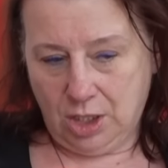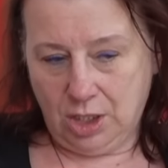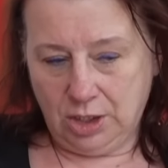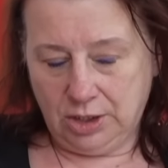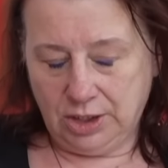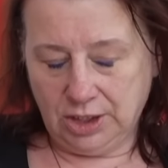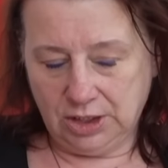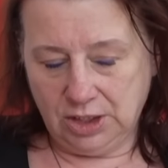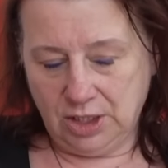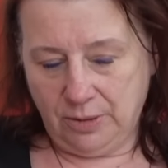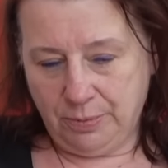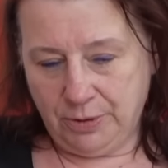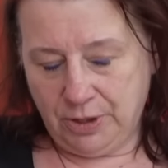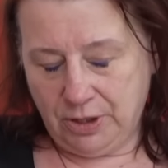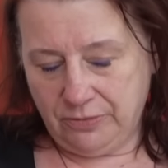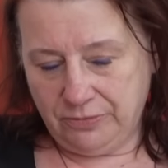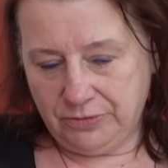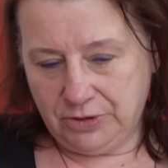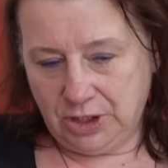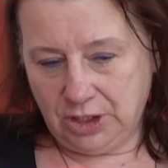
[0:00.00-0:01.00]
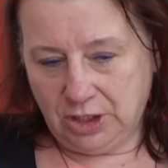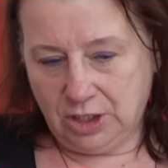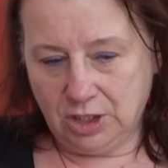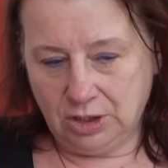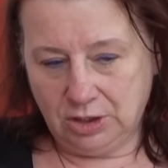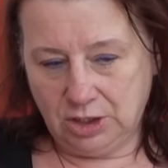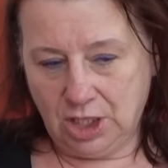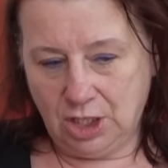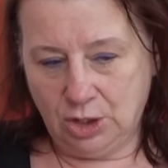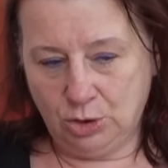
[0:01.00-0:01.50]
e, tak naprawdę
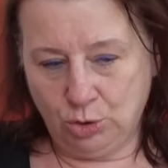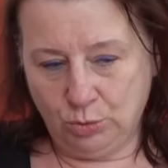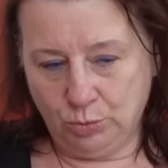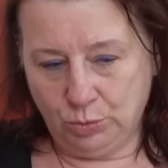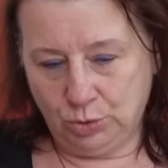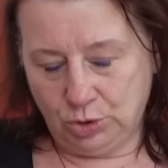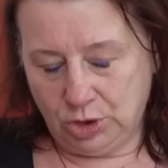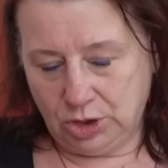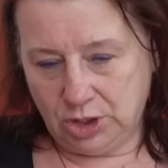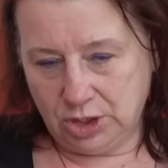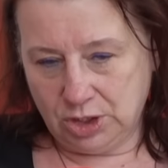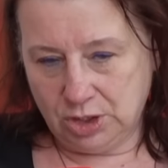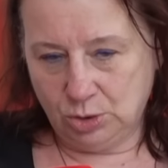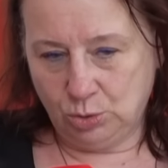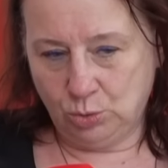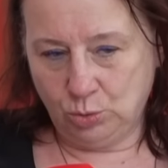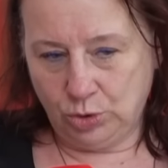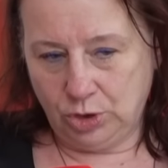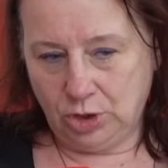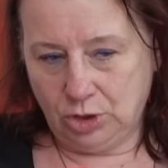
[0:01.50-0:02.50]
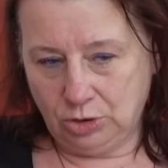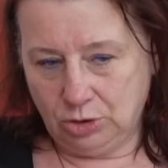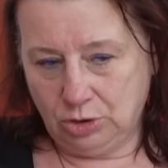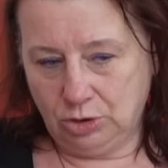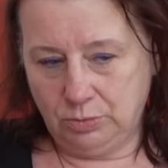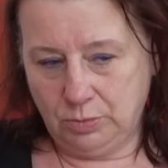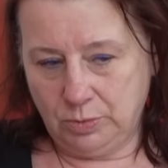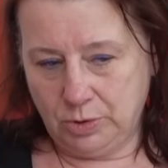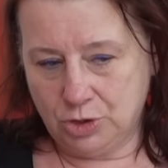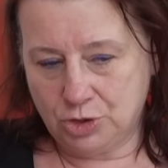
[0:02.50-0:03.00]
kryterium, które decyduje o
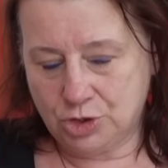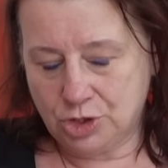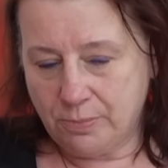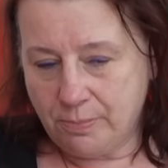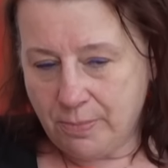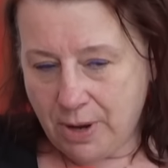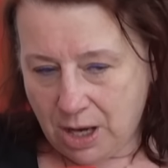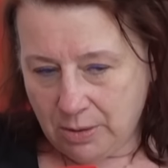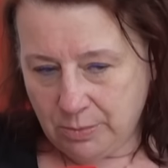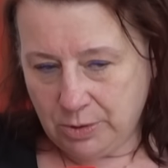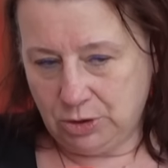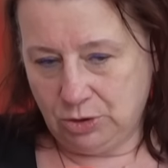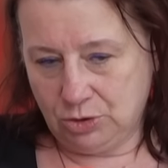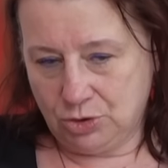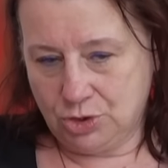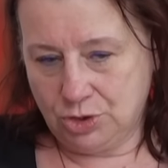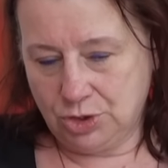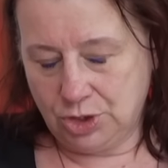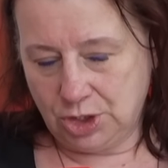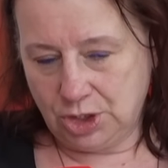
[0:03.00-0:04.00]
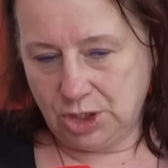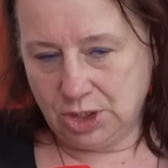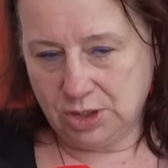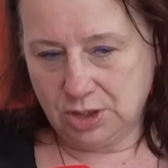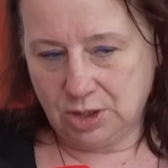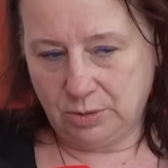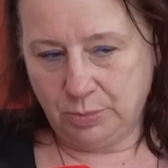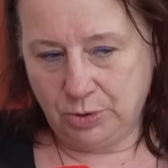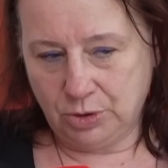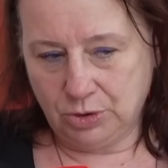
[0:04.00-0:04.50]
tym, że mamy do
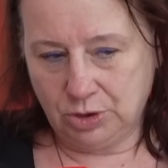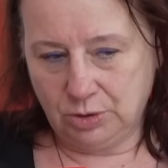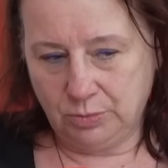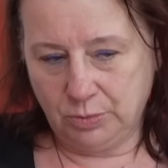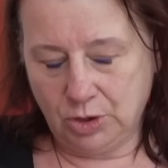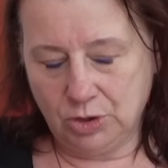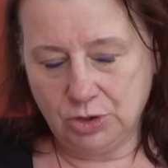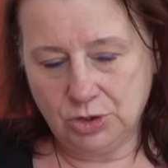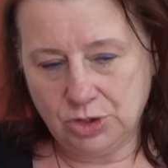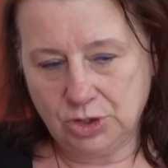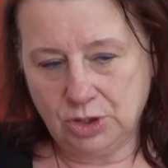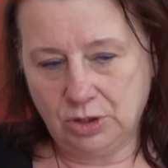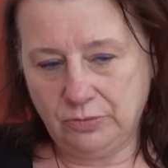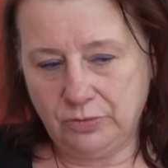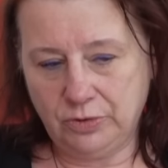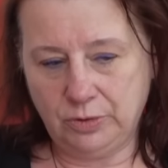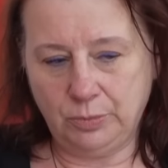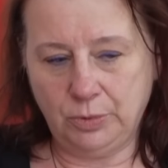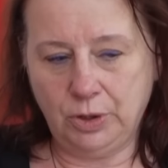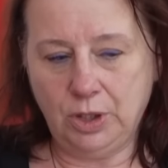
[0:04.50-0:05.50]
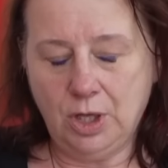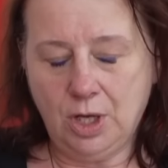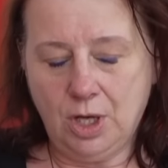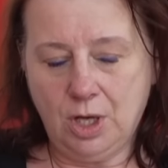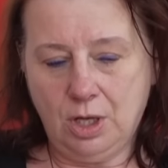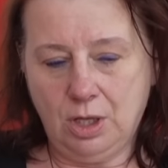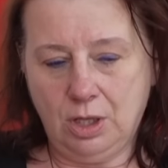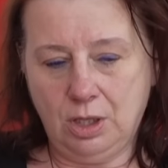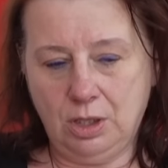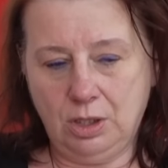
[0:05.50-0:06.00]
czynienia z raportem końcowym,
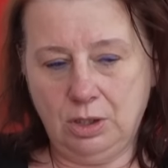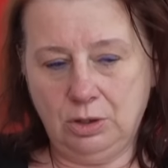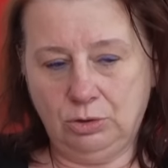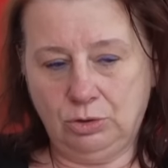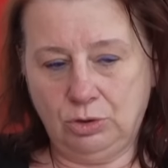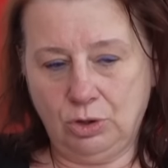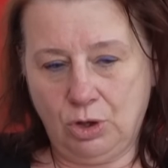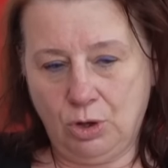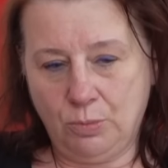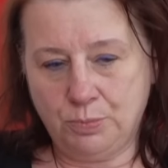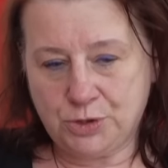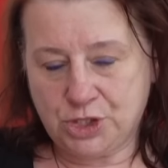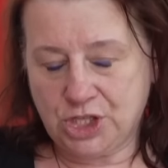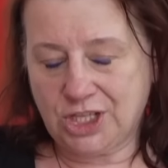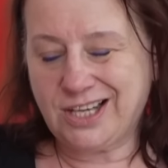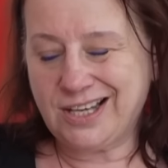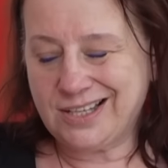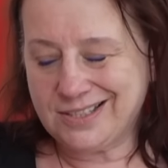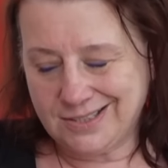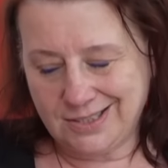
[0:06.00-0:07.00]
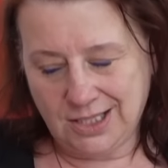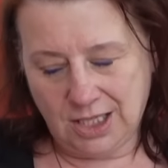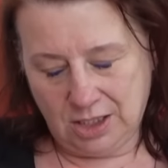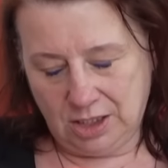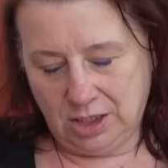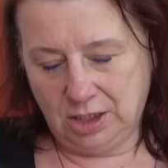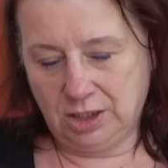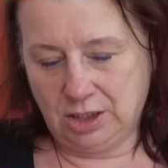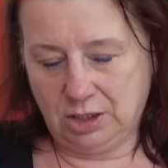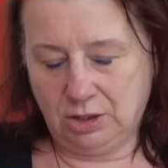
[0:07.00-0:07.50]
e, to
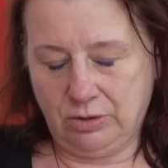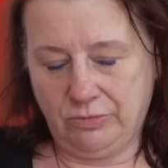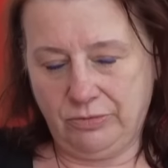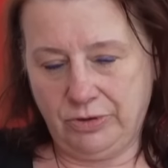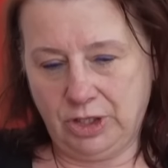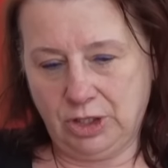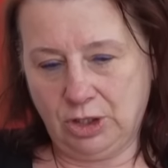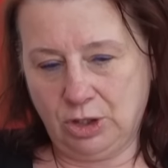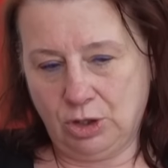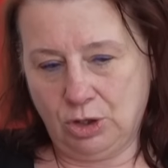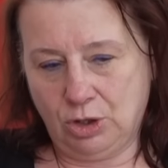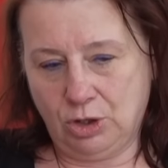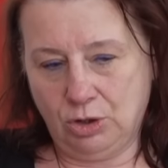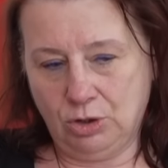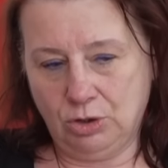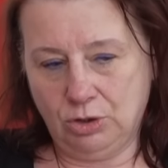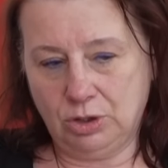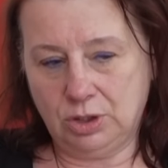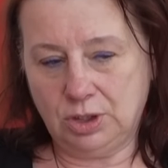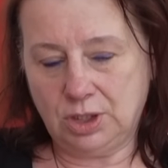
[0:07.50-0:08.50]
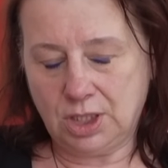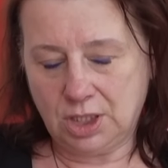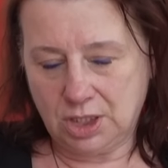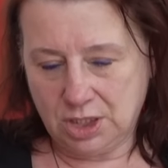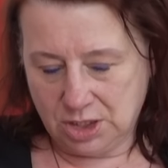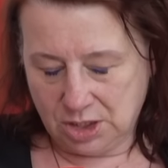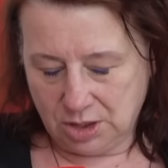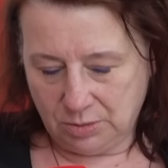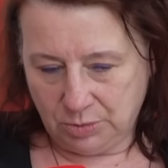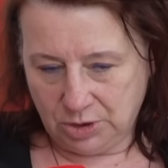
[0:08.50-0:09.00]
przekazanie takowego na
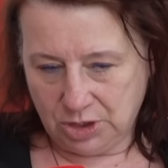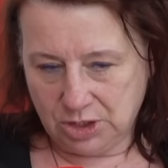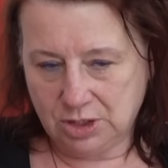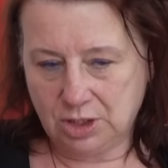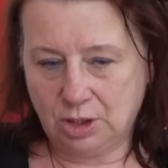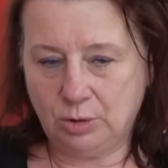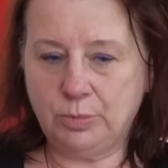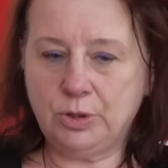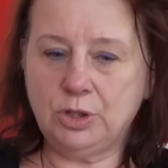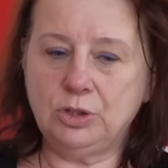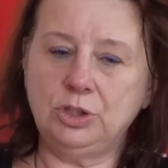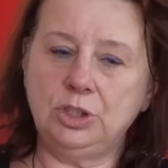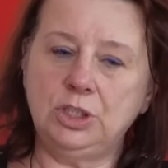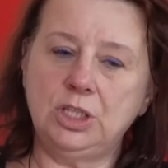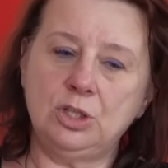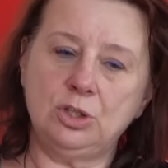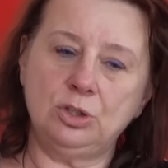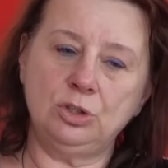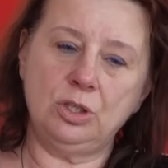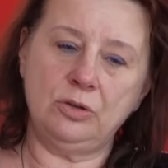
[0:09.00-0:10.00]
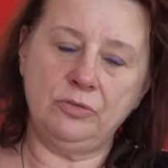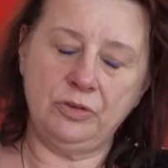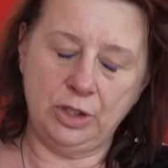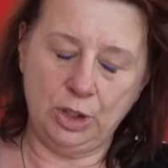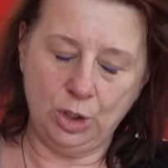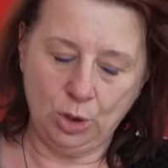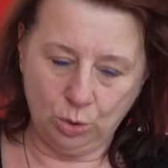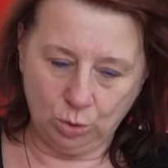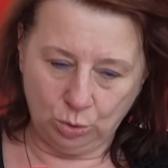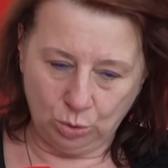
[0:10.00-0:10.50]
ręce ministra obrony
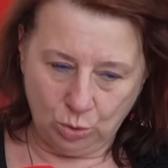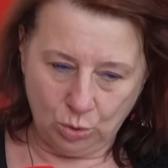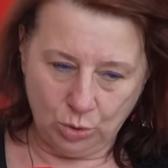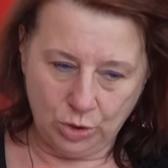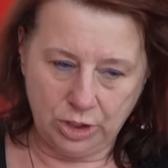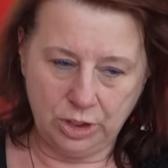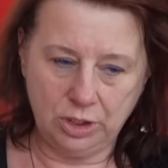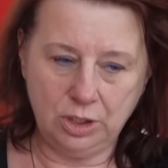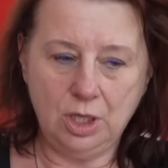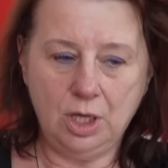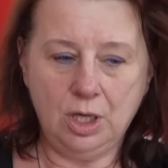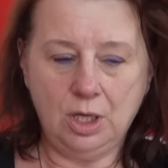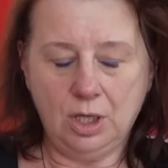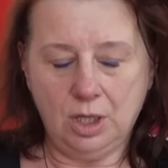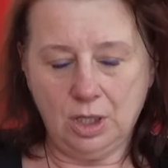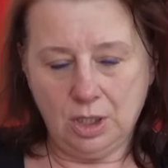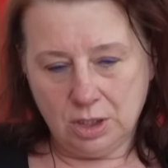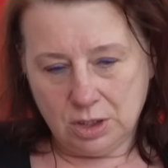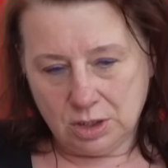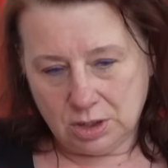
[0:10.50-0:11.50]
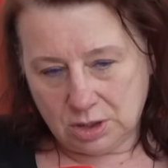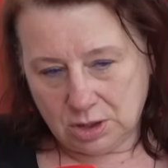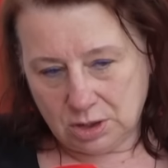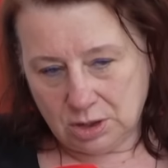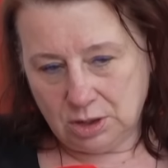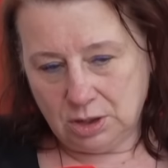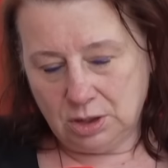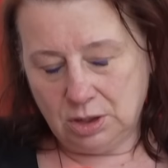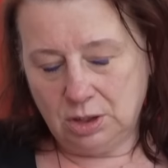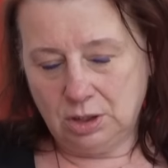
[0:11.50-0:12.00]
narodowej, który z
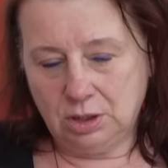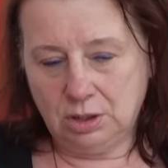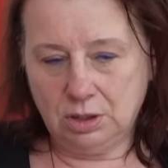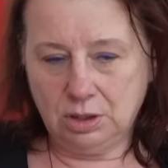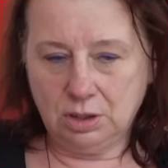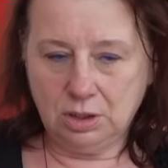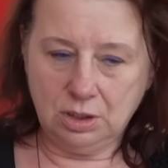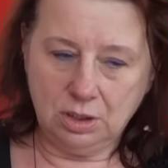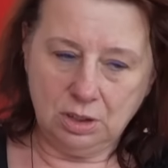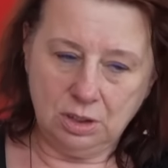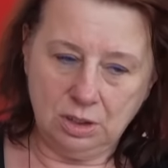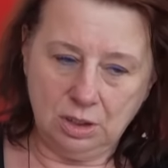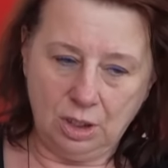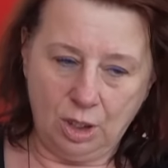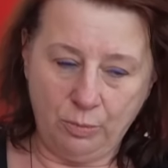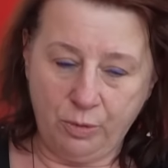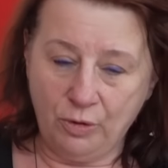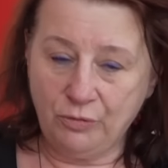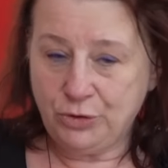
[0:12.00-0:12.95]
e,